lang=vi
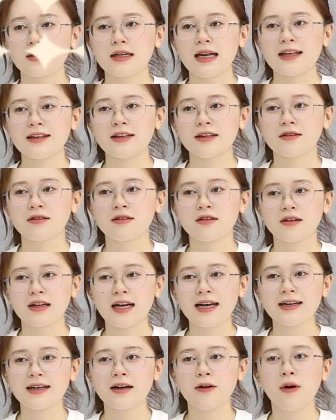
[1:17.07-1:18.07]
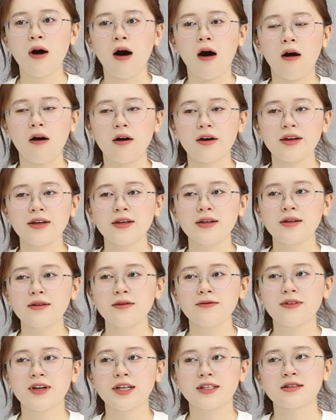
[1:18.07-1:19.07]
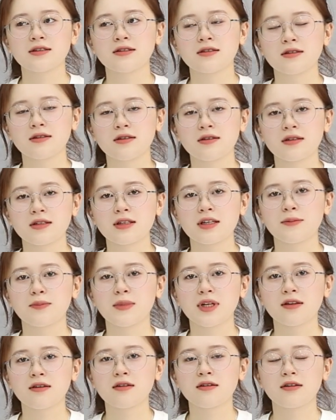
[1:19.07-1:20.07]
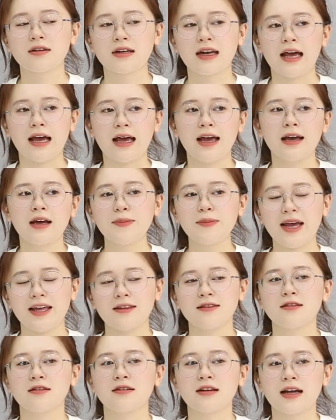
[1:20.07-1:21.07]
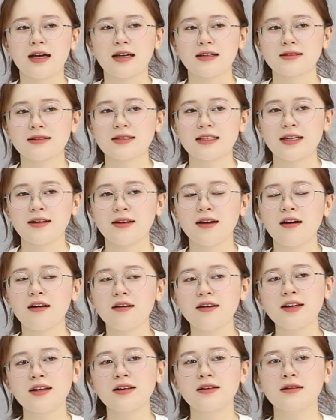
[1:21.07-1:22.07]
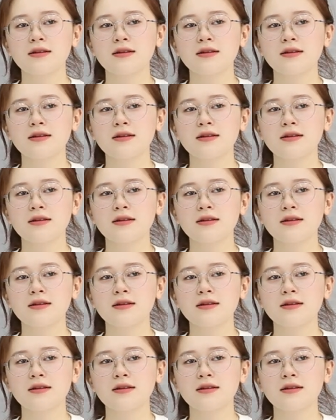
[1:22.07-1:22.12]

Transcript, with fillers: Thực ra thì thường các câu hỏi về trường thì mình thường là các bạn thường là sẽ nói